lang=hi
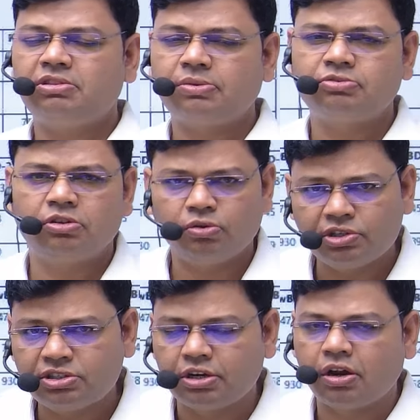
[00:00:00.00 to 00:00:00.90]
सबसे लोएस्ट
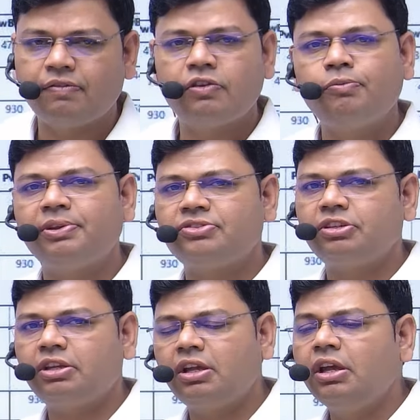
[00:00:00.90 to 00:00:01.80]
कट ऑफ है यूपीएससी
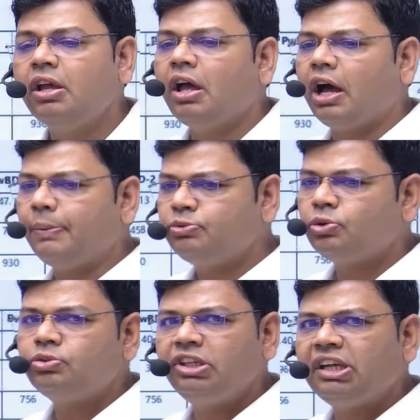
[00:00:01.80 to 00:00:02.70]
की अब
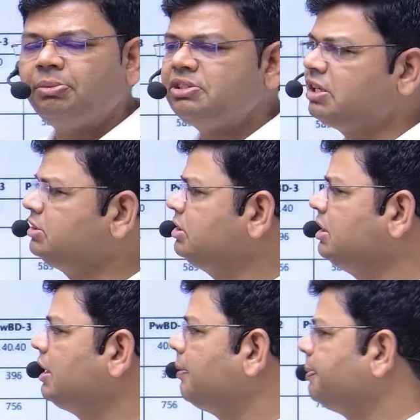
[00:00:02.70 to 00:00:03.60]
चुनौती क्या बन जाती कि
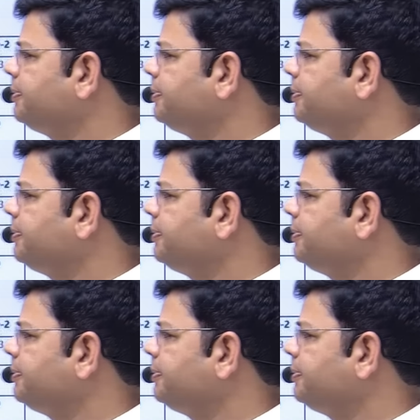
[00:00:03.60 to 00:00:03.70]
यहाँ पर